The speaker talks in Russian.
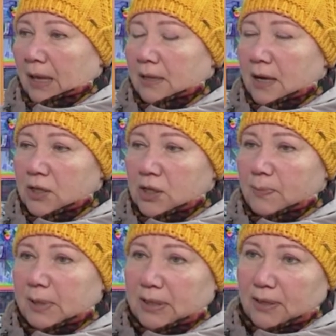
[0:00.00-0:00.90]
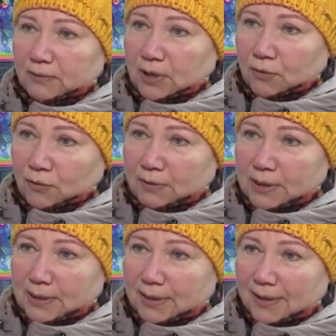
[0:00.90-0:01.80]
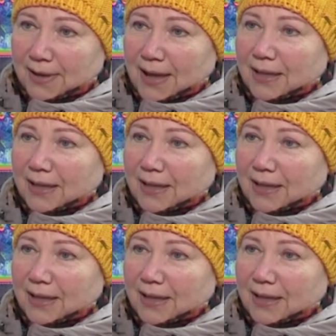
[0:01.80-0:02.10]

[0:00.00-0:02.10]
И также спортивные новости.